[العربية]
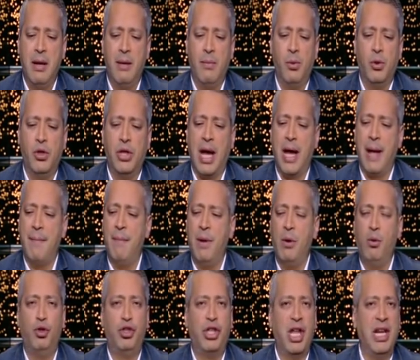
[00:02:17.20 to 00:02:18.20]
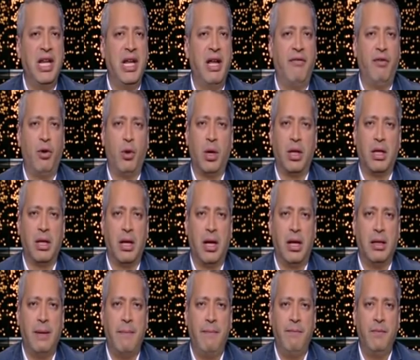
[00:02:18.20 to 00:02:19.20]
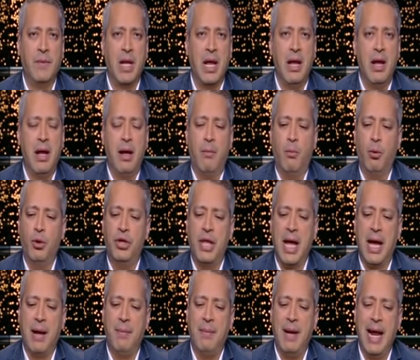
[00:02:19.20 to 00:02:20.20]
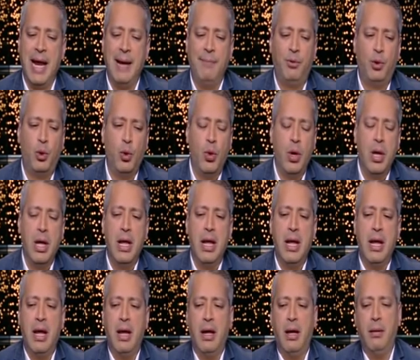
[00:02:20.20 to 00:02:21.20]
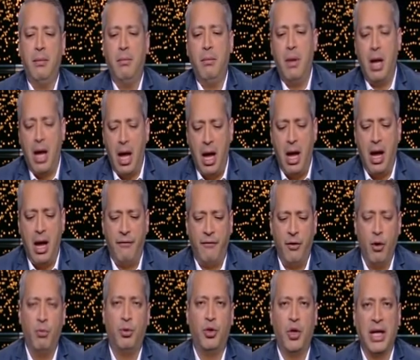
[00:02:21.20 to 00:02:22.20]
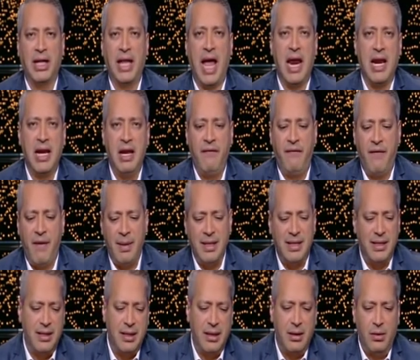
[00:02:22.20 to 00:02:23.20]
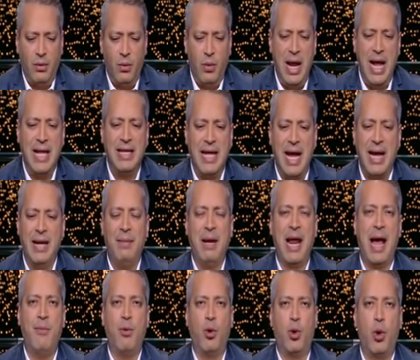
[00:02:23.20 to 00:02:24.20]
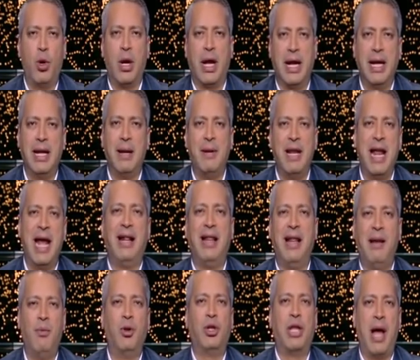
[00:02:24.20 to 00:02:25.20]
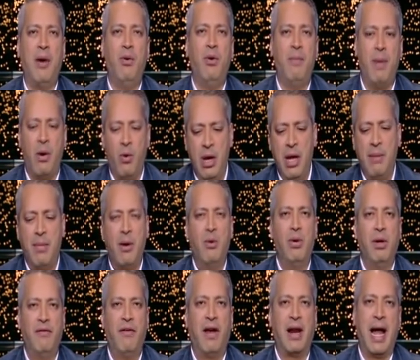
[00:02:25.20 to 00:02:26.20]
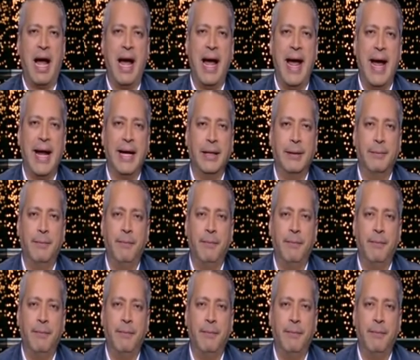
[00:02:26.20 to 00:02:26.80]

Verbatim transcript: منتخب ملوش تاريخ في كره القدم منتخب لعبته اه فيهم شويه حريفه بس ولاد يعني بيلعبوا الكره كده من اجل المتعه والموهبه والفرحه يعني